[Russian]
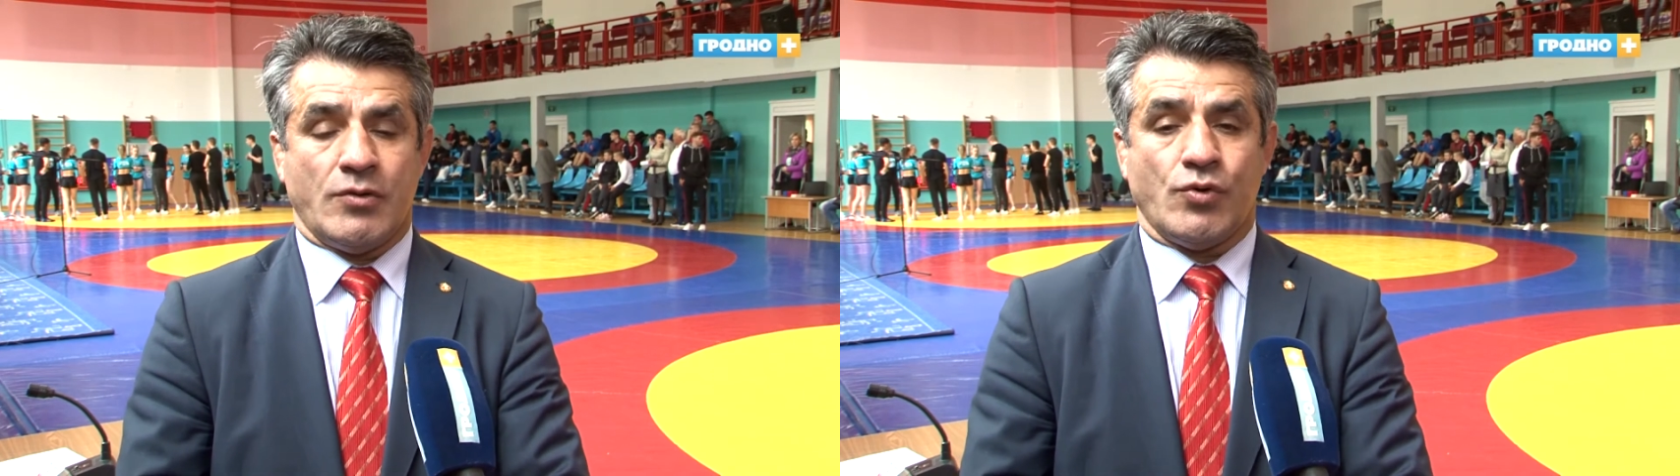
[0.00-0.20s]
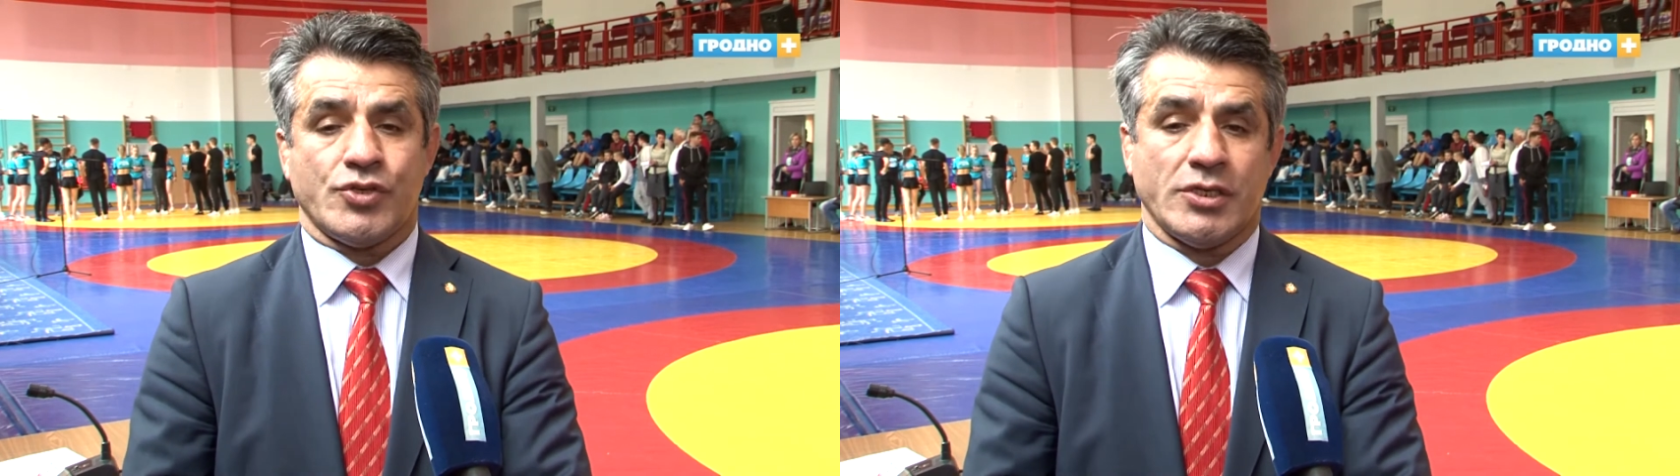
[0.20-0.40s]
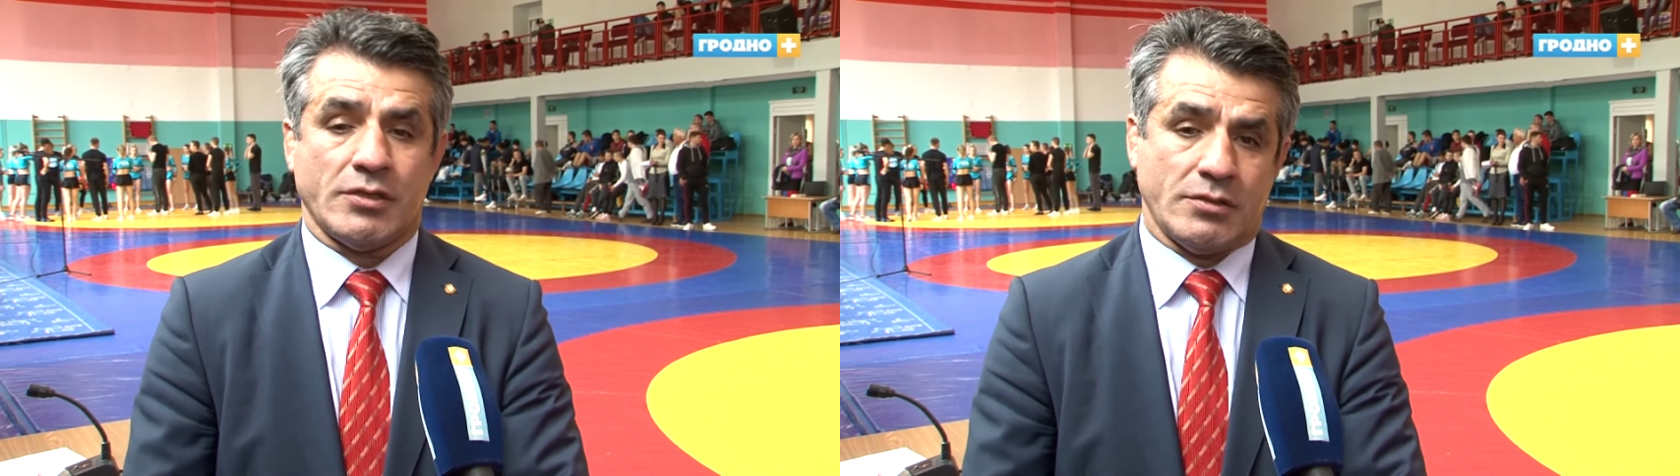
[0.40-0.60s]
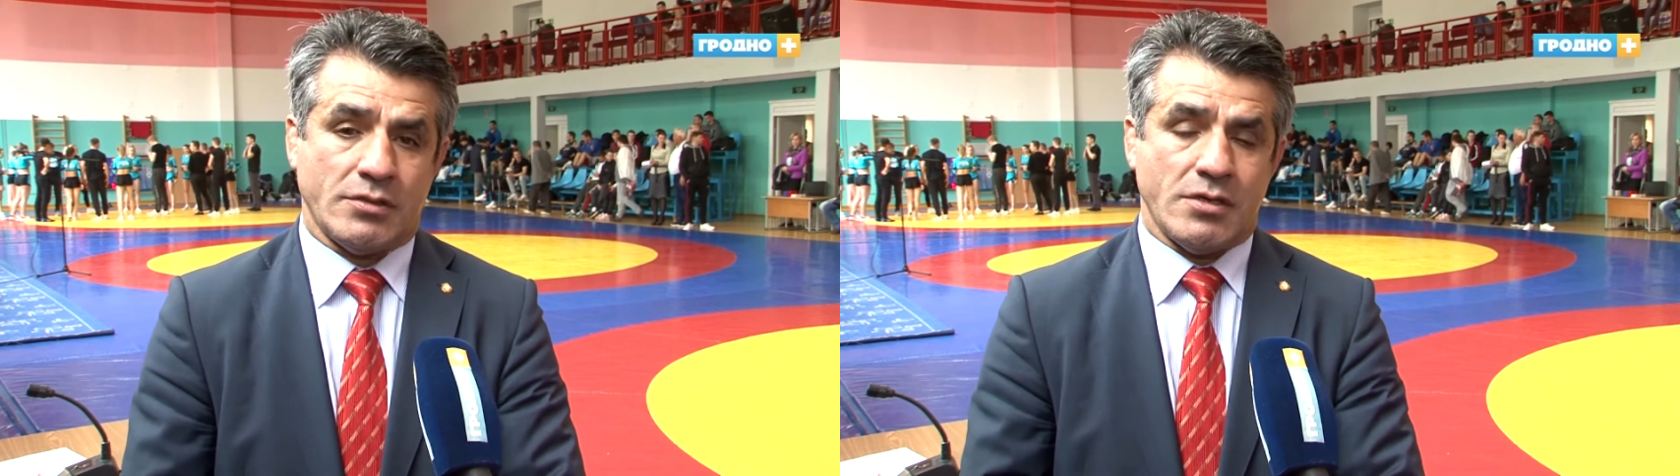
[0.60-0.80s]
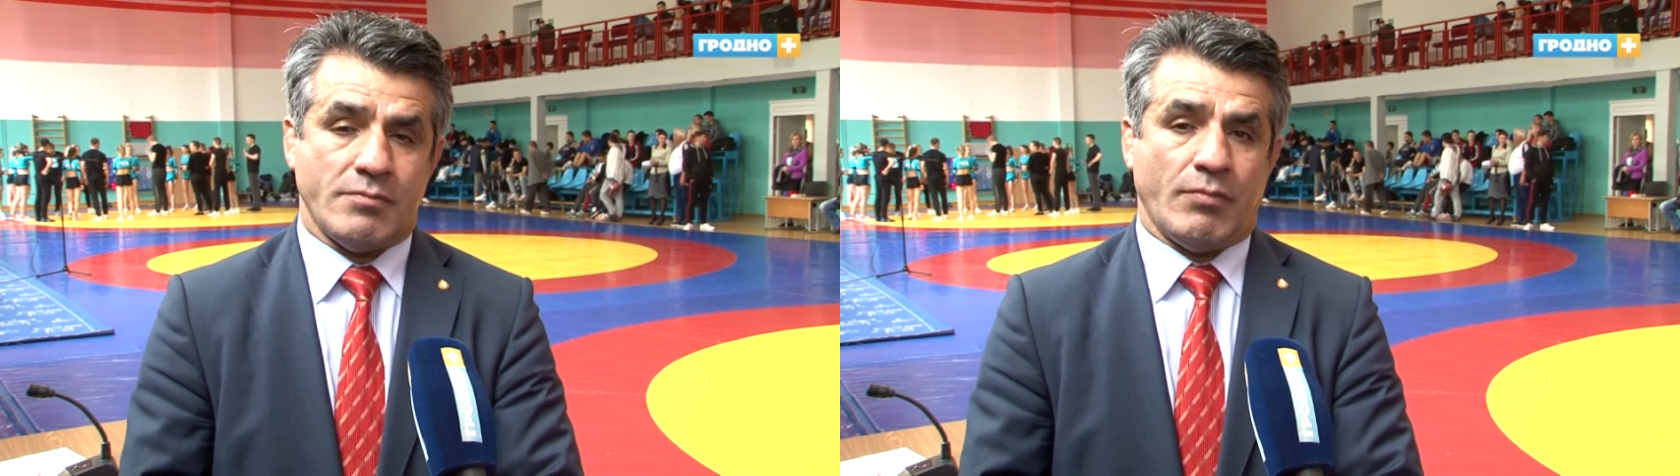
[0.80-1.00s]
очень
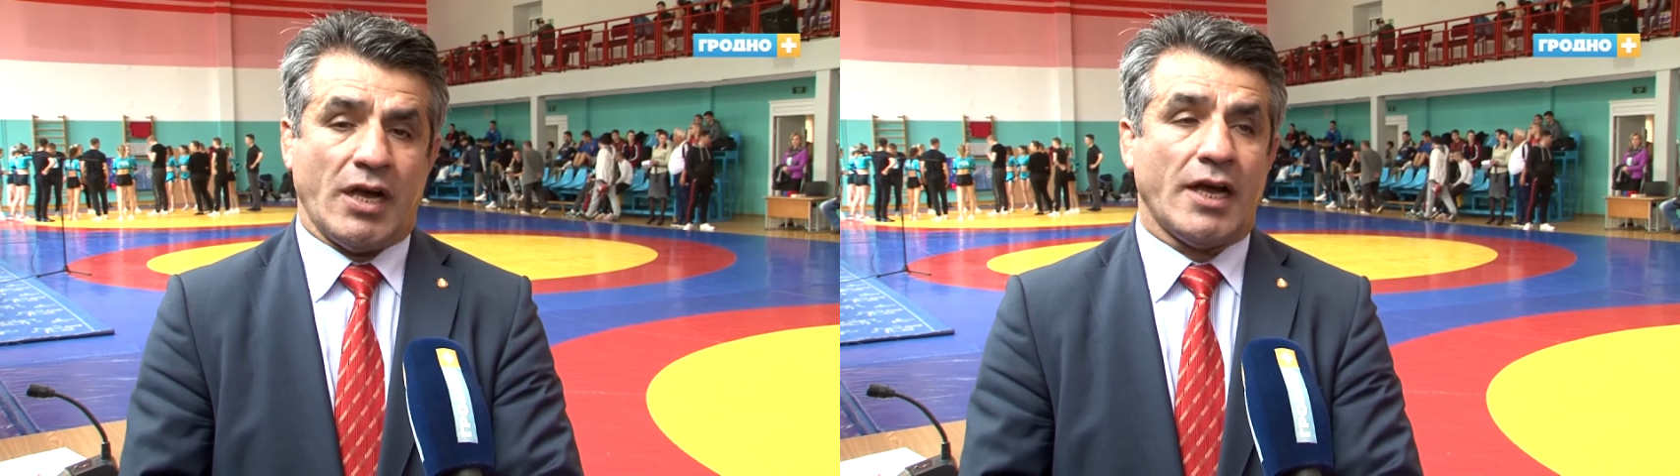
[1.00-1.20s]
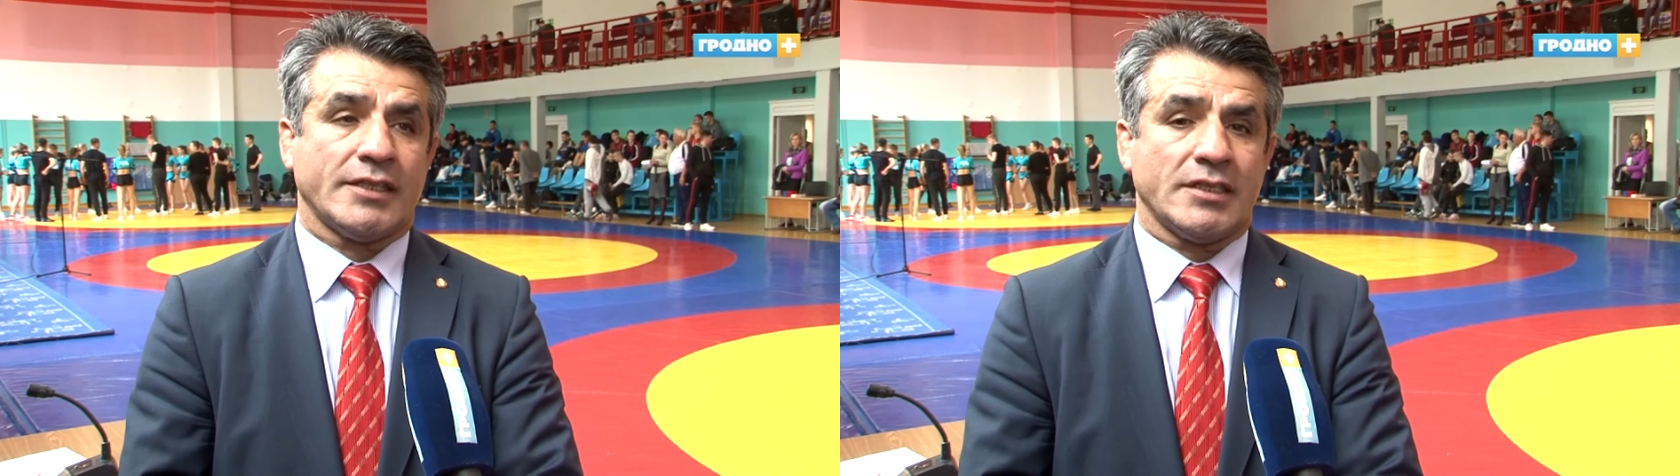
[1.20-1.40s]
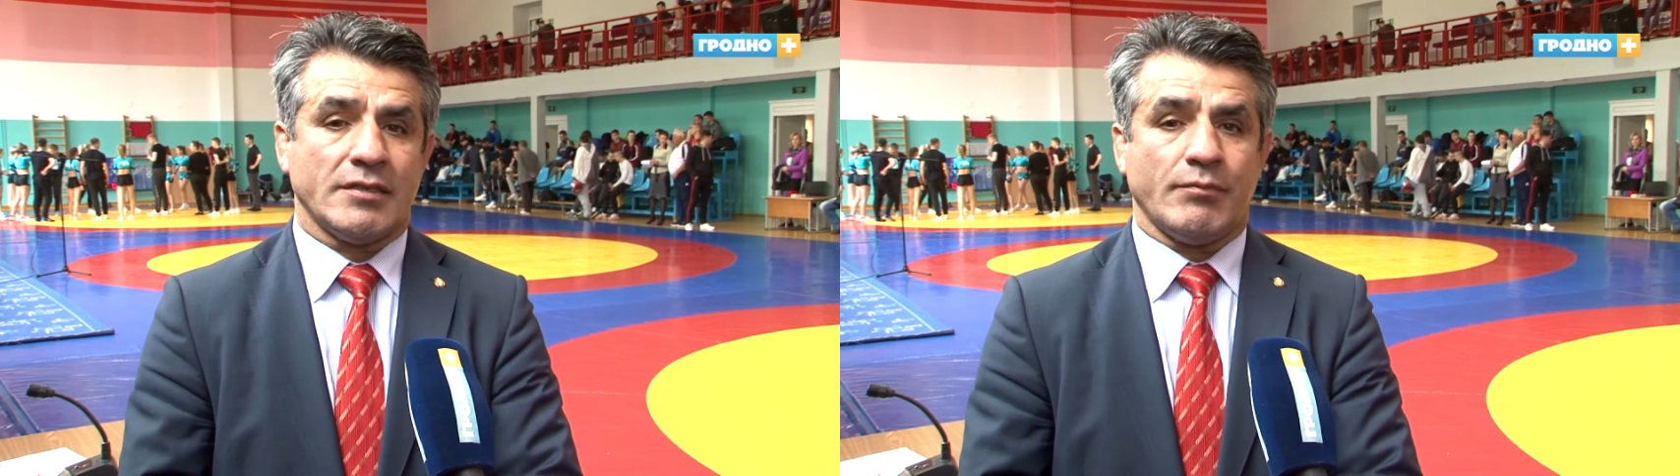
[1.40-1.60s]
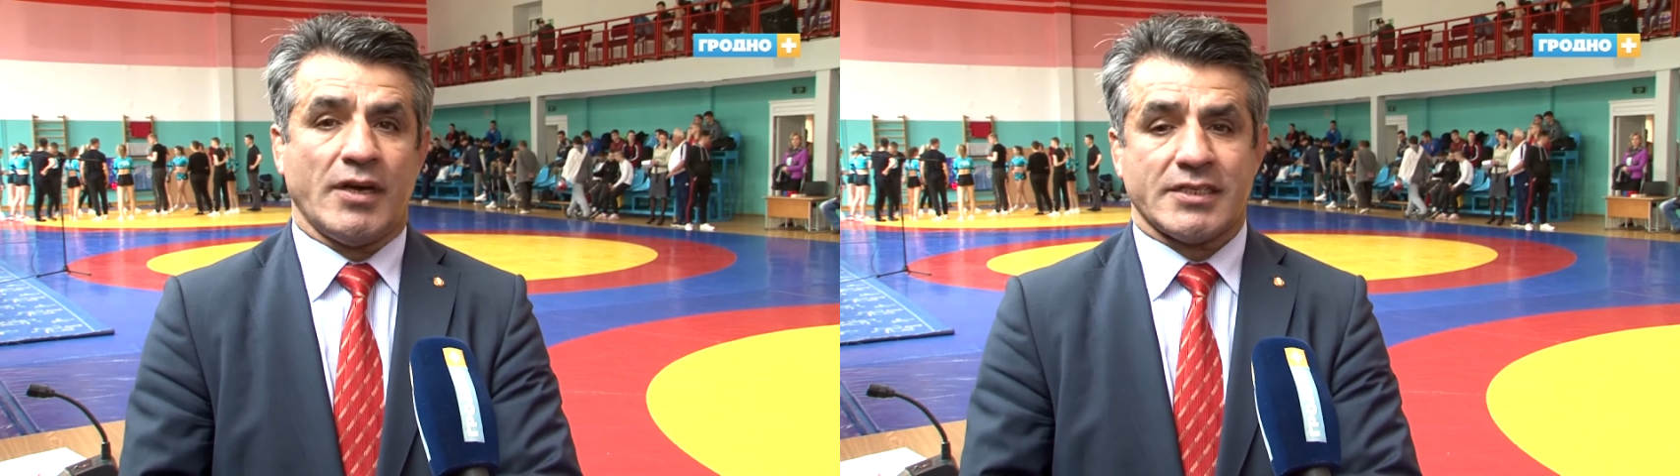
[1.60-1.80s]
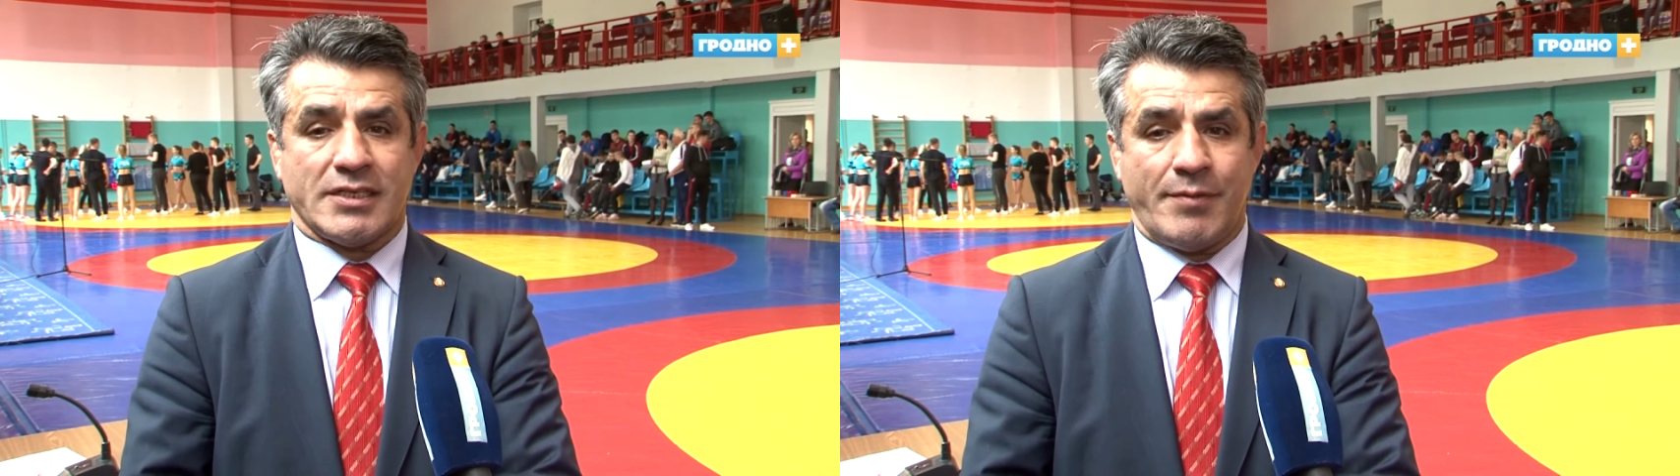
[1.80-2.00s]
богат
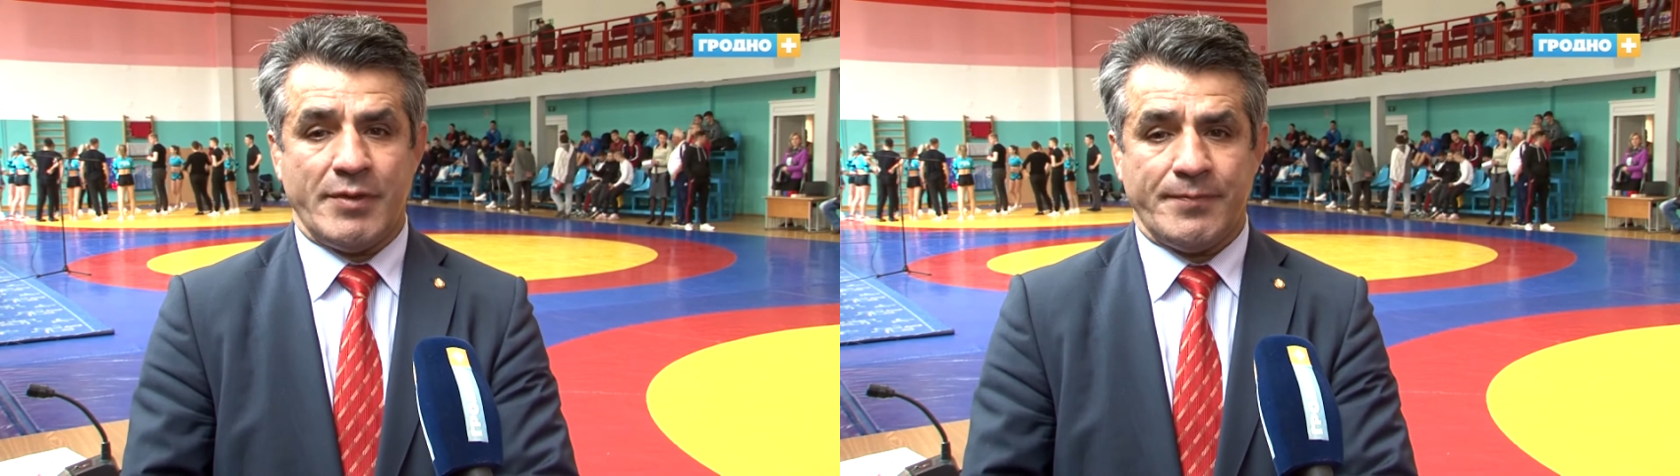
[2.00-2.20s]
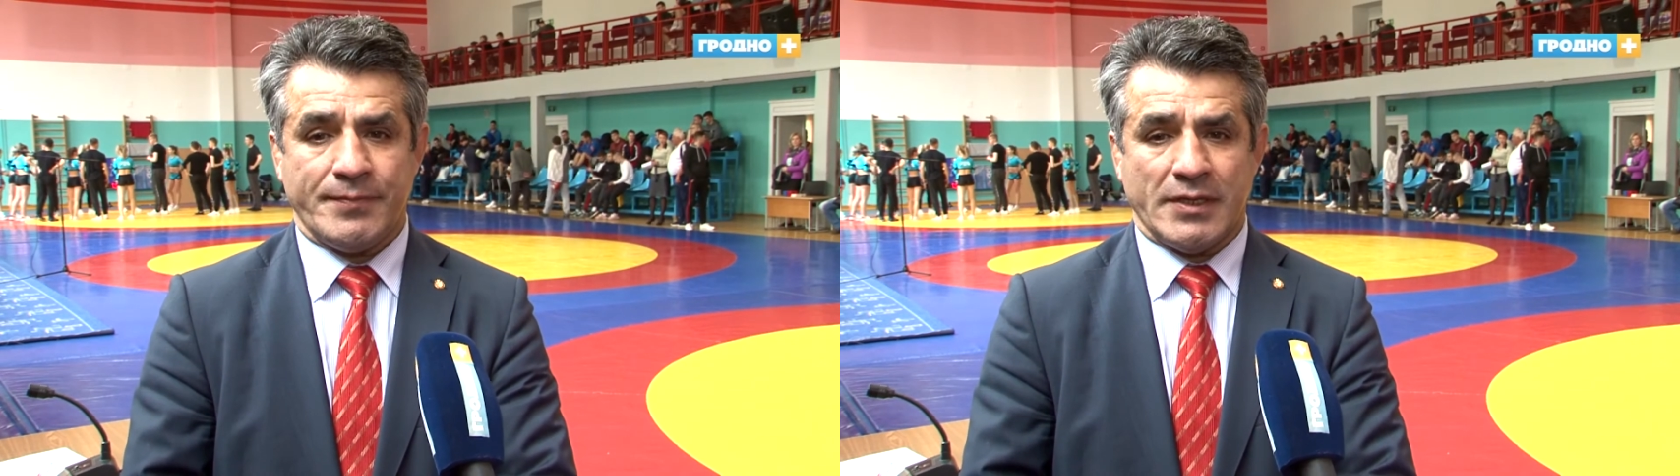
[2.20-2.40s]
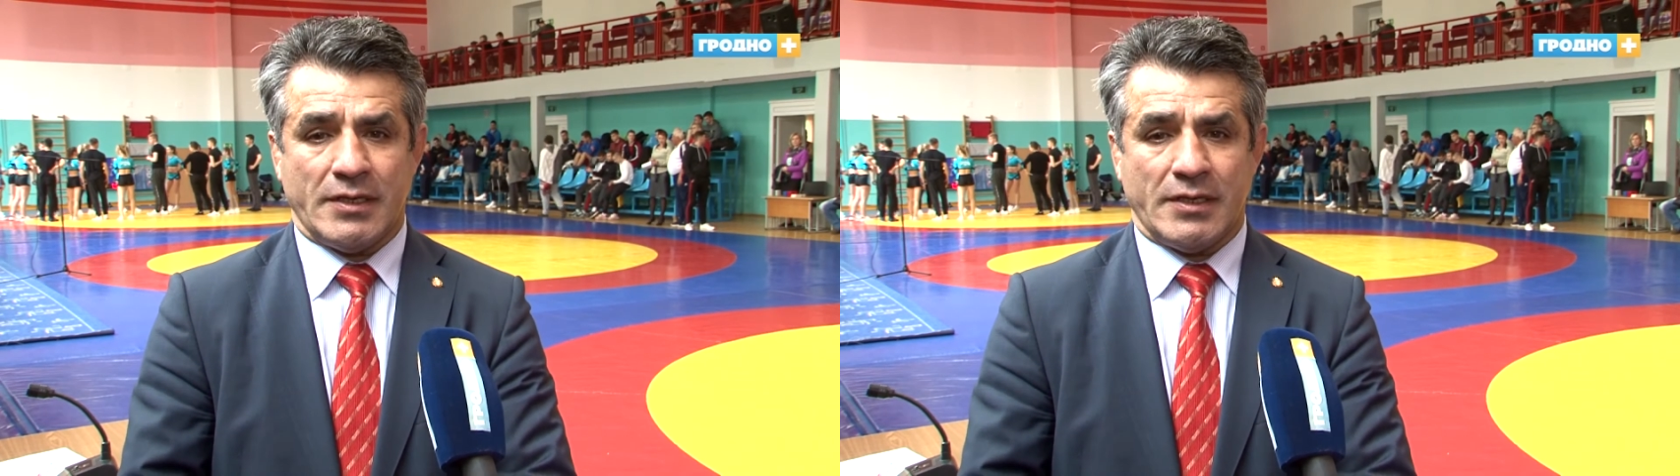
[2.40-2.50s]
борцами,